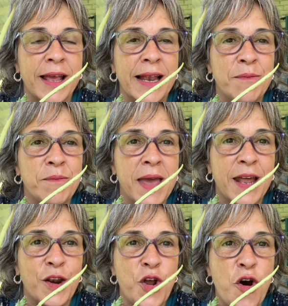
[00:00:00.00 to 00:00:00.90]
del
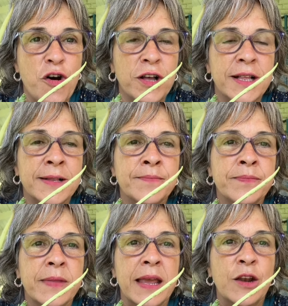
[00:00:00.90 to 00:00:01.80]
invierno,
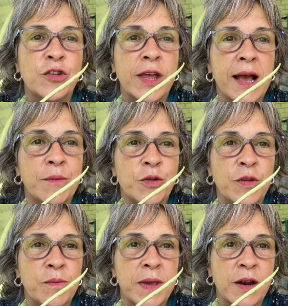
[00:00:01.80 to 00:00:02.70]
que no tengamos
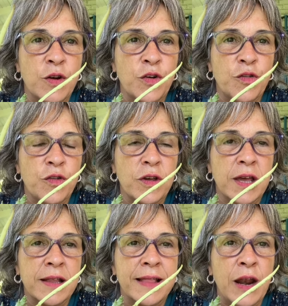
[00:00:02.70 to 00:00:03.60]
inviernos
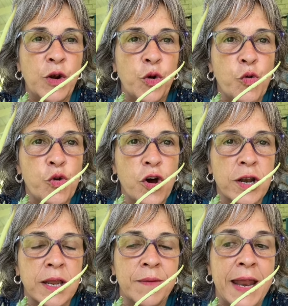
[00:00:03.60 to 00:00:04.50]
eh, tan rudos
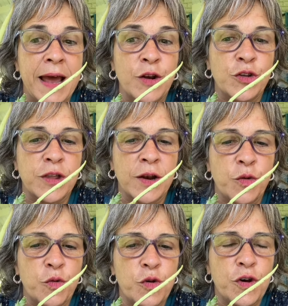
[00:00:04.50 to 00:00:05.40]
ni veranos tan
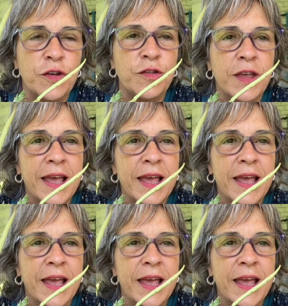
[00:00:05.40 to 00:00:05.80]
rudos.